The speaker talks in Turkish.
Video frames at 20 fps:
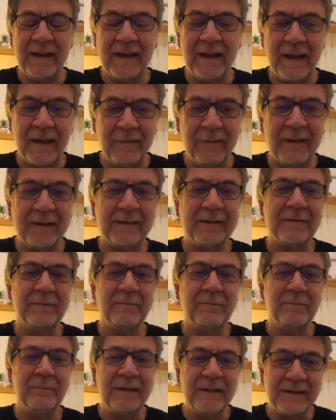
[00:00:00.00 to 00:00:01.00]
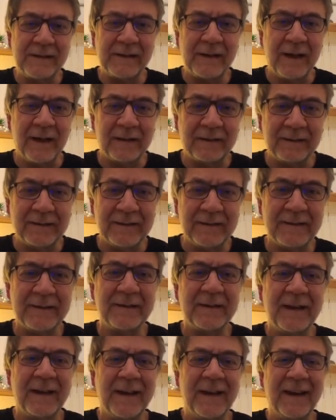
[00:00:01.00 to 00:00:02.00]
E, evet bir
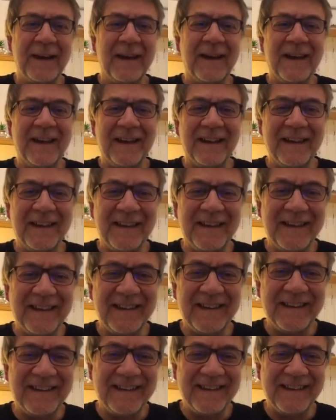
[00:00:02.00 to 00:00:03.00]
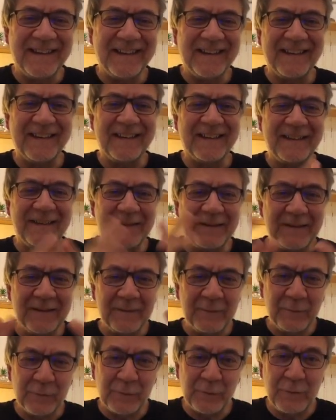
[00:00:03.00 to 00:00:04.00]
saattir e,
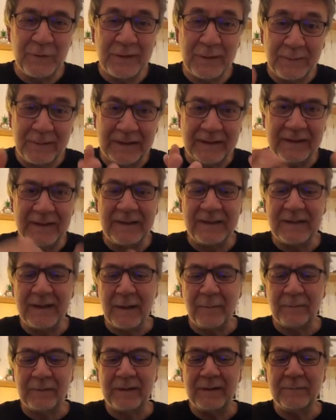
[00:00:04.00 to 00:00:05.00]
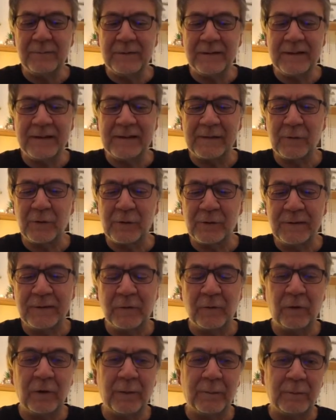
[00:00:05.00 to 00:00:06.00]
uzunca bir giriş yaptığım Christos
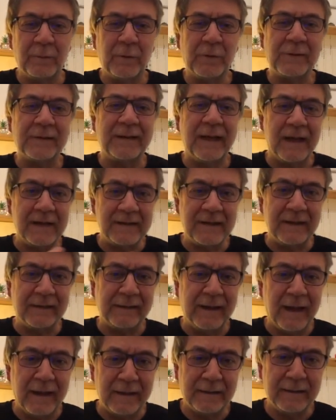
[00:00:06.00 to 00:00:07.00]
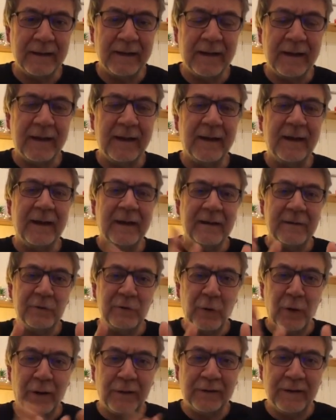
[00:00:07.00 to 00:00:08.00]
Nikolopoulos gerçekten
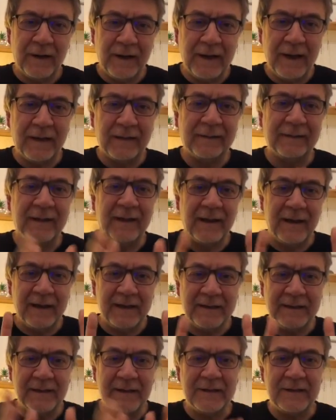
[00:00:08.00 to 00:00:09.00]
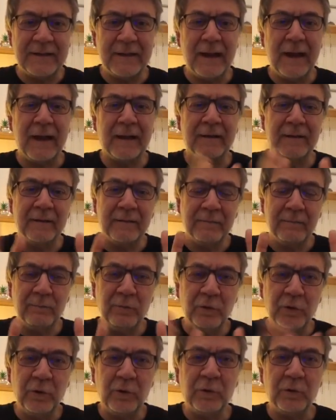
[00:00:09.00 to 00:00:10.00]
şu anda hayatta yaşayan
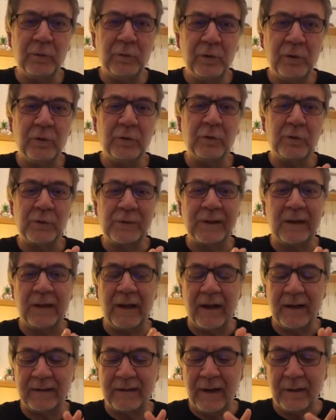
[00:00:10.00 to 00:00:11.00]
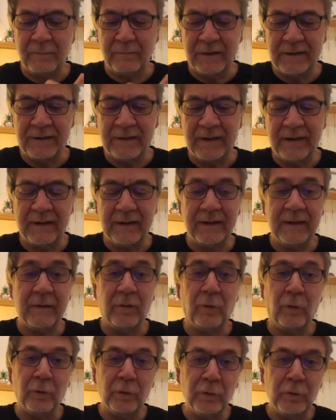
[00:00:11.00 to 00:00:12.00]
büyük büyük ustalardan biri.
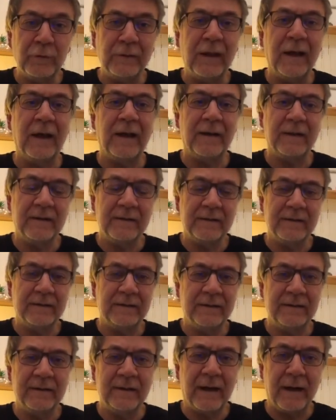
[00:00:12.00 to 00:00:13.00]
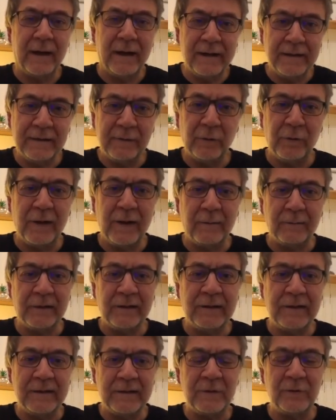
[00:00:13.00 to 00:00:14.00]
Onunla e, aynı dönemde
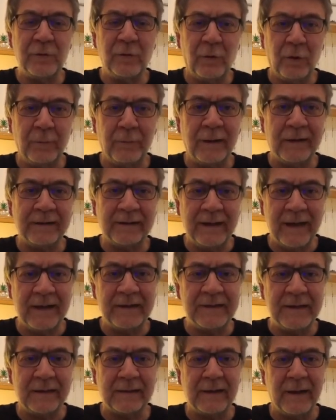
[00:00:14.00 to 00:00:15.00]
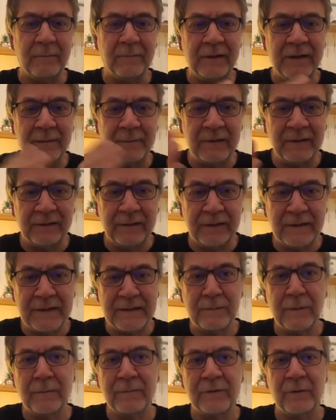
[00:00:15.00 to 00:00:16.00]
yaşıyor olmak gerçekten birebir
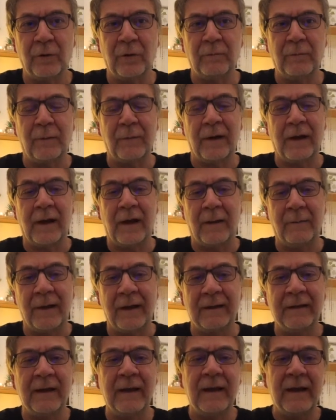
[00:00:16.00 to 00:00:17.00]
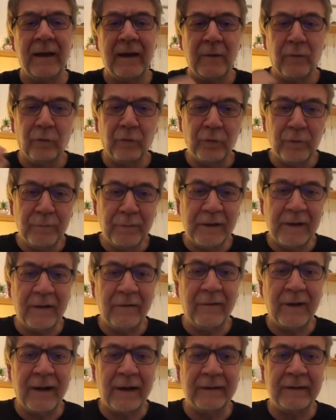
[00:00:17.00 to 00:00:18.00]
tanışmamış olmama rağmen onun
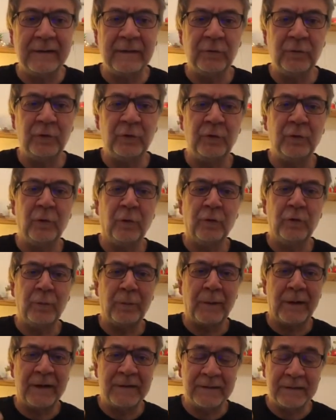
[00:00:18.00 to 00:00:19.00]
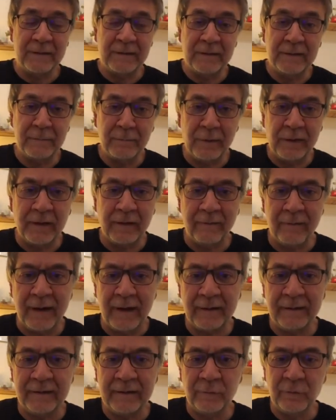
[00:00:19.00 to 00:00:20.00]
bana verdiği duygu, onun parçalarının bana
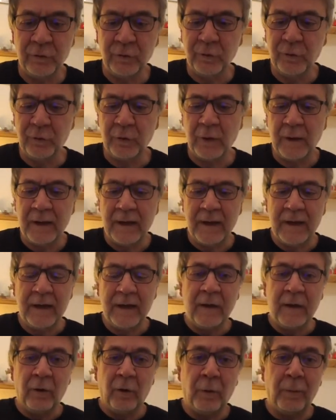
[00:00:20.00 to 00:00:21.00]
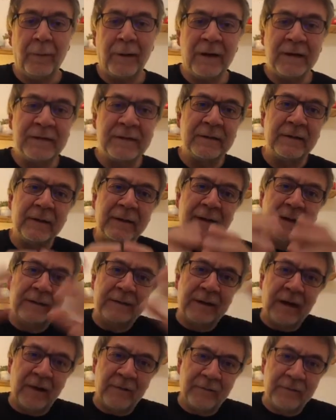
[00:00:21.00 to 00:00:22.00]
verdiği duygu, o parçaların
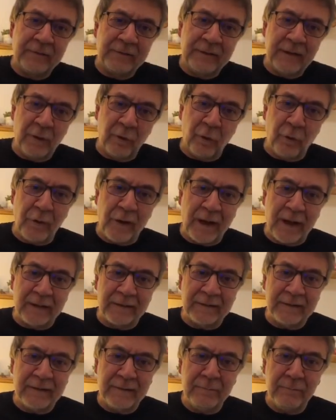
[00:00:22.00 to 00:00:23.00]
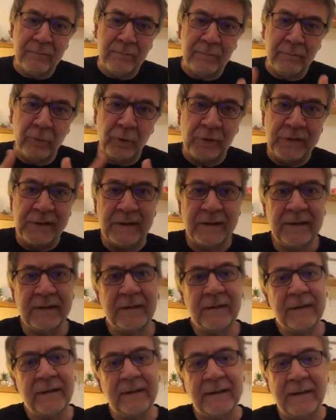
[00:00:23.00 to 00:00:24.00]
etrafında öğrendiğim
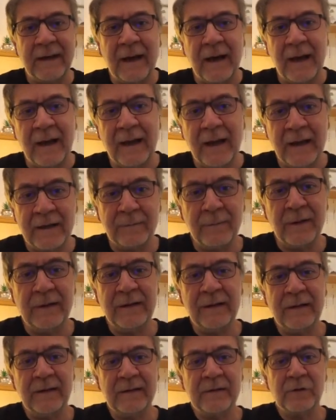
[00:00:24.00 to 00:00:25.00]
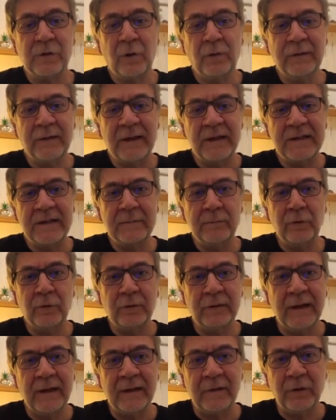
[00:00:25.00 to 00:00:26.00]
müzik, hikayeler beni son derece
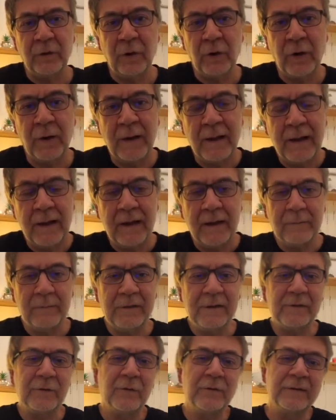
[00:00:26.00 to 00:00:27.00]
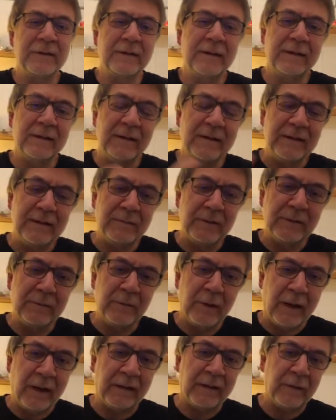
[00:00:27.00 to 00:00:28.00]
mutlu ediyor. Biraz önce de dediğim
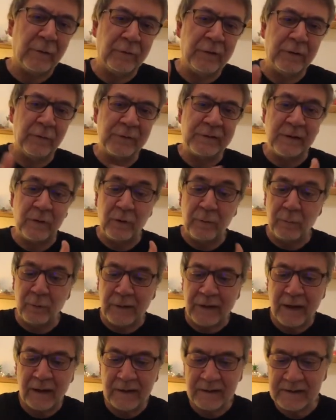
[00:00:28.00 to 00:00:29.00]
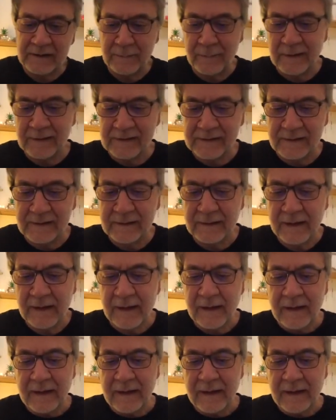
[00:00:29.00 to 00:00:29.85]
gibi Allah ona güzel ömürler nasip etsin.